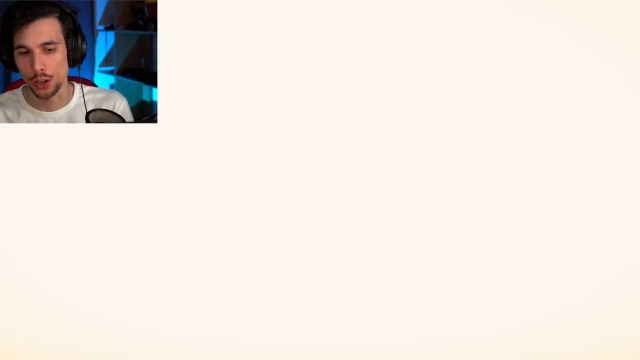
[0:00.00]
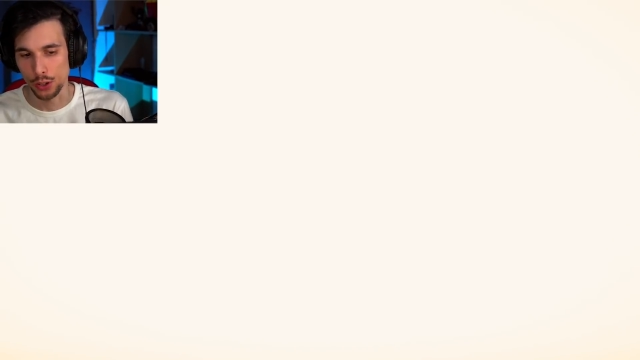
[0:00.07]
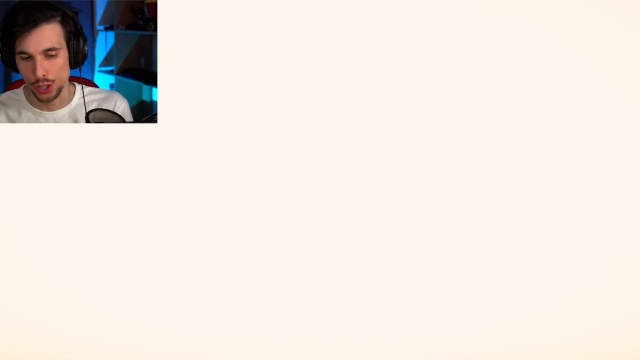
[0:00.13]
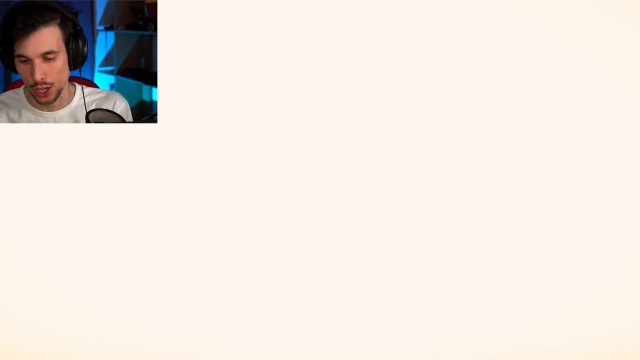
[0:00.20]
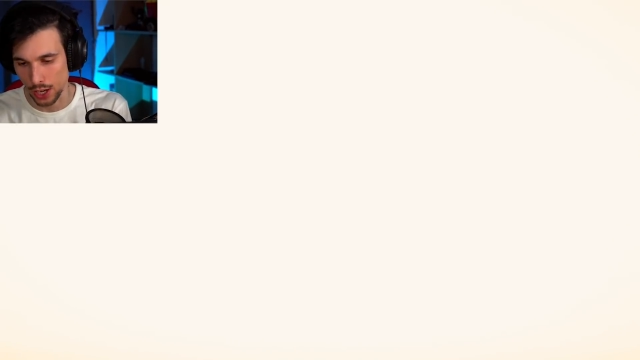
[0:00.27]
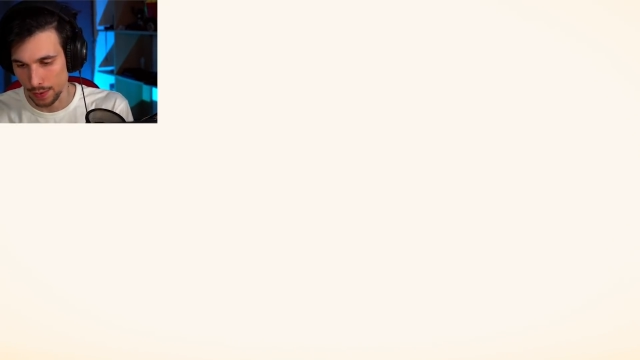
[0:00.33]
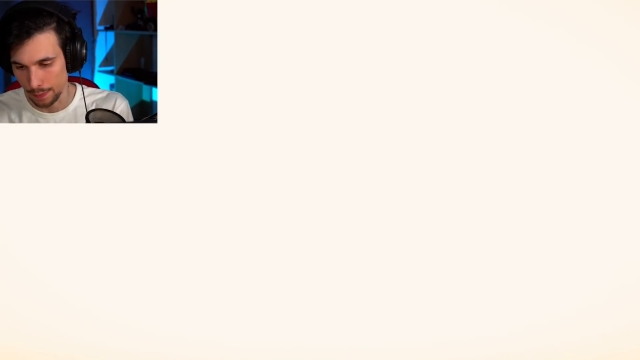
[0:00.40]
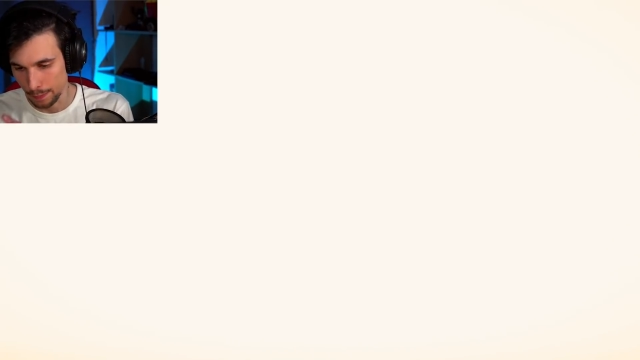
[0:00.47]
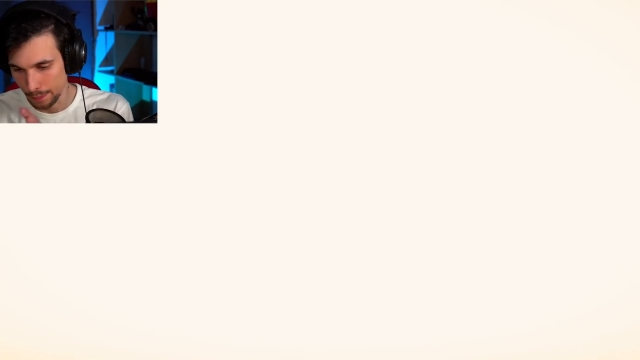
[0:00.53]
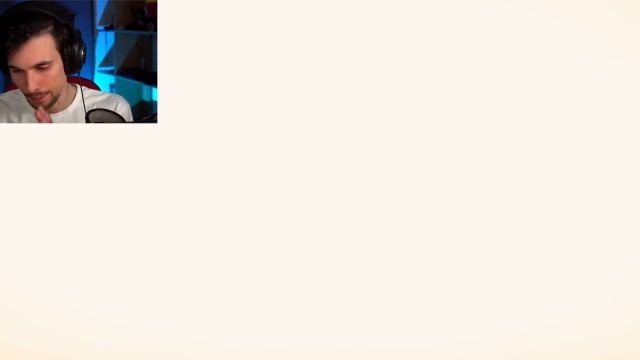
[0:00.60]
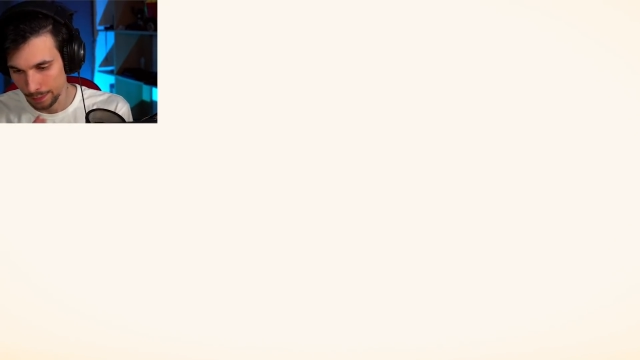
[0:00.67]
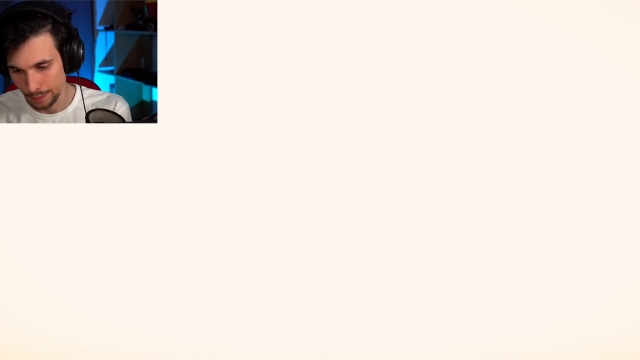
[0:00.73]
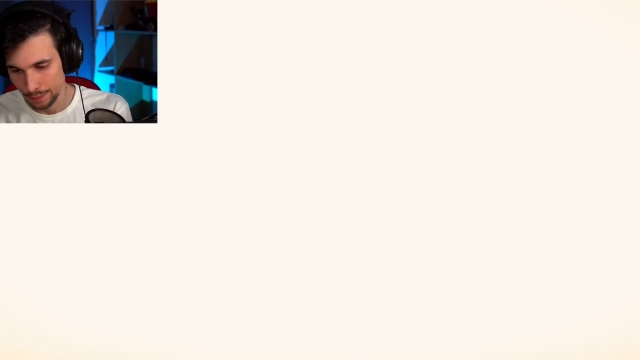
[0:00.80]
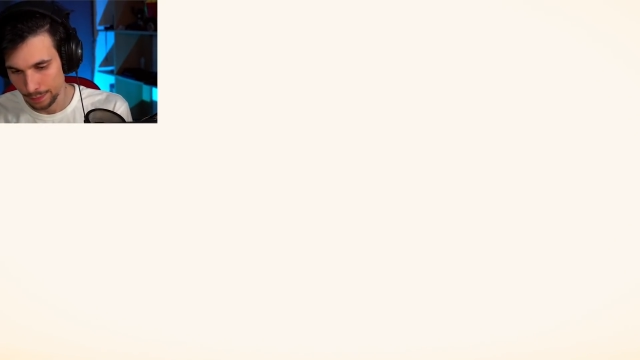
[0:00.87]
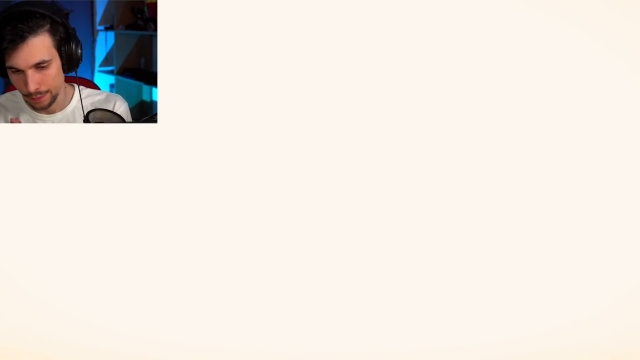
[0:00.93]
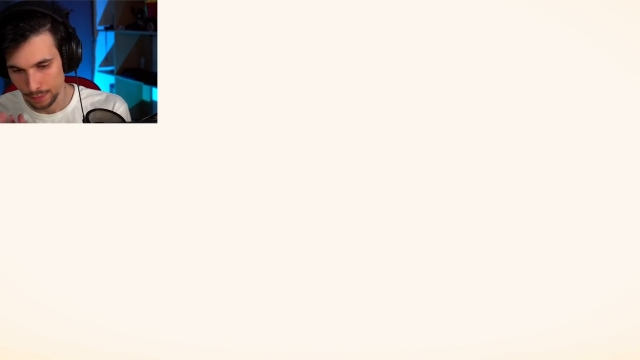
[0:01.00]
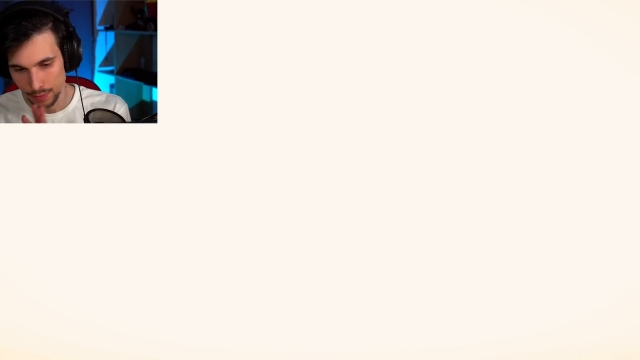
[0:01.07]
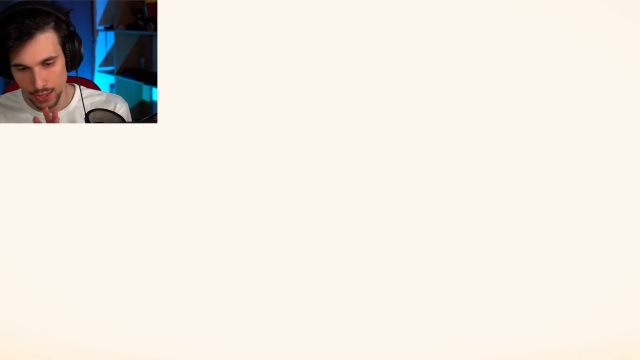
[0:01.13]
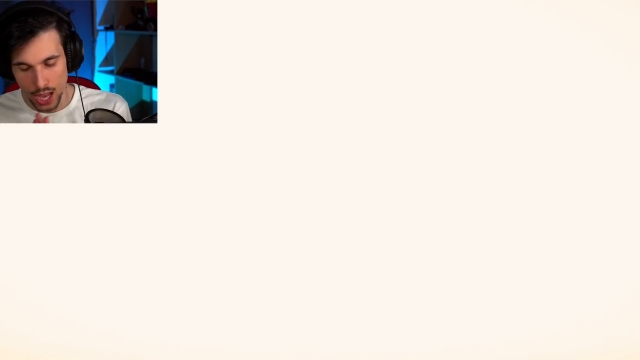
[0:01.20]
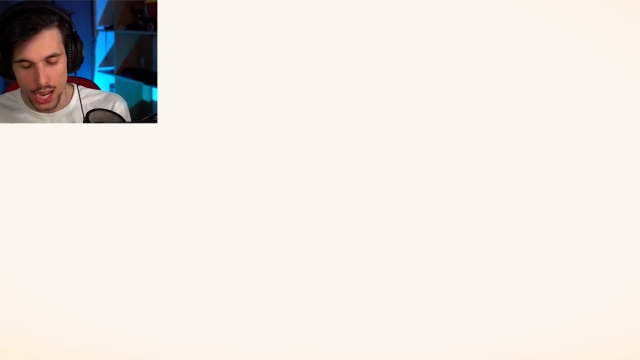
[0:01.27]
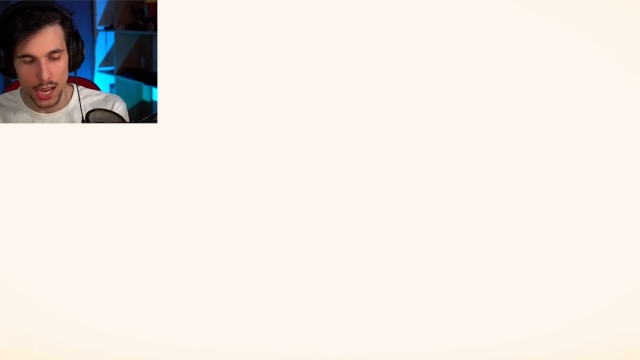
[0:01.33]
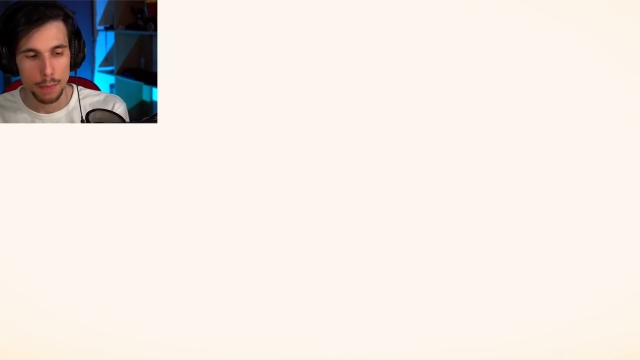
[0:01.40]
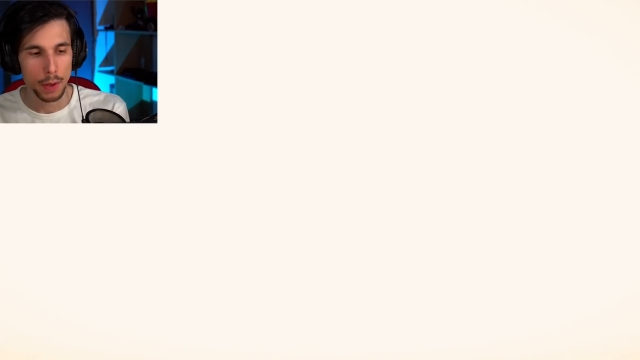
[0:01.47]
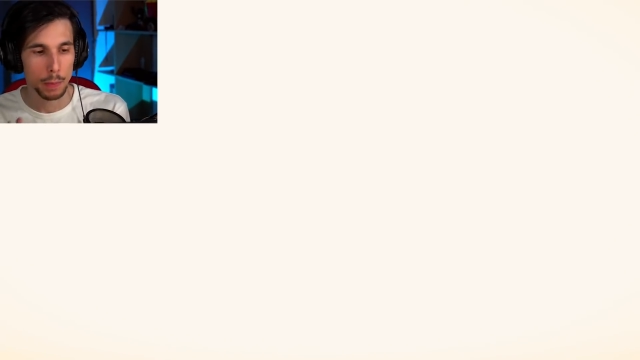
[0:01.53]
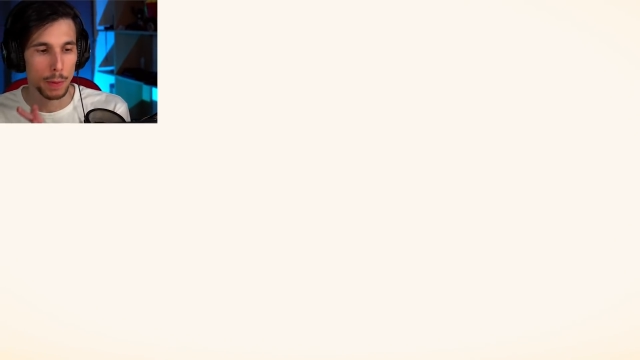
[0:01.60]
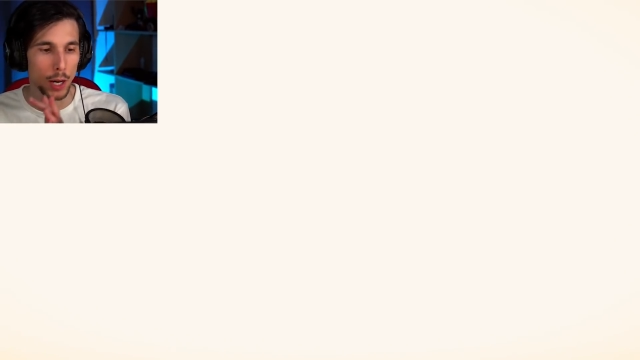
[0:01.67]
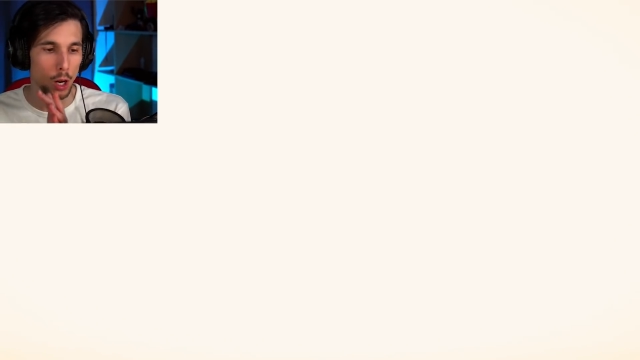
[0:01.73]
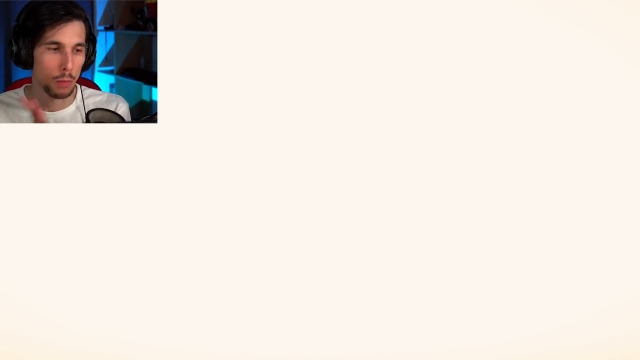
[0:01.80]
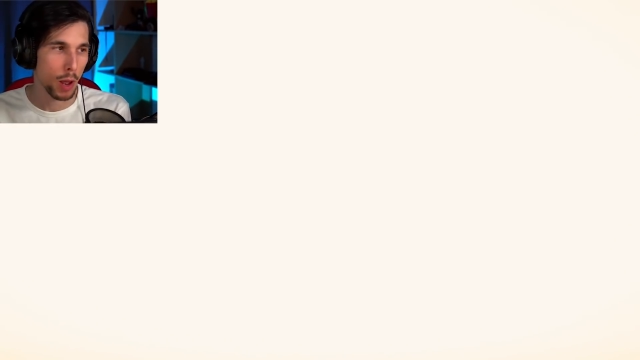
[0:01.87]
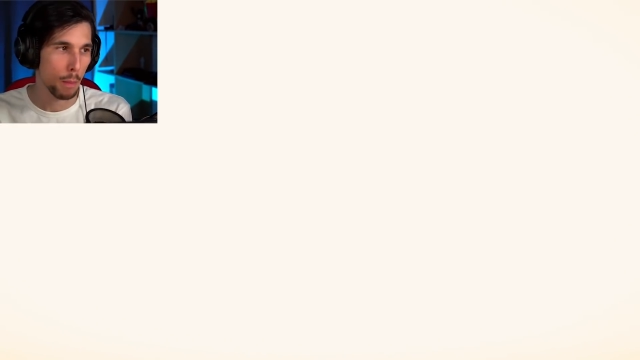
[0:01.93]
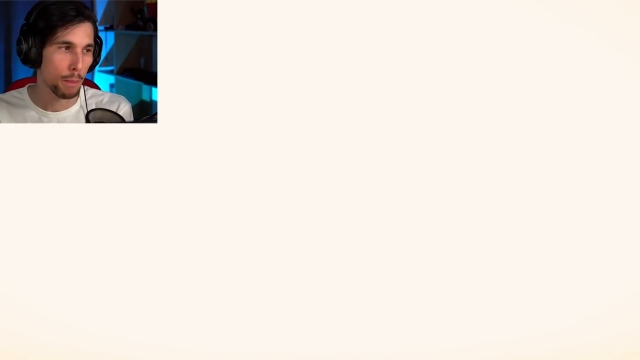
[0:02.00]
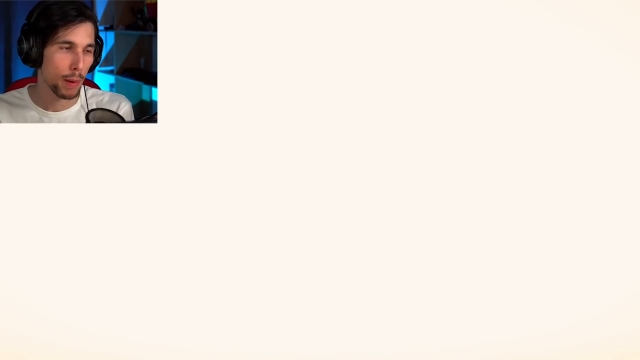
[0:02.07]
così. Dai che preparo il mio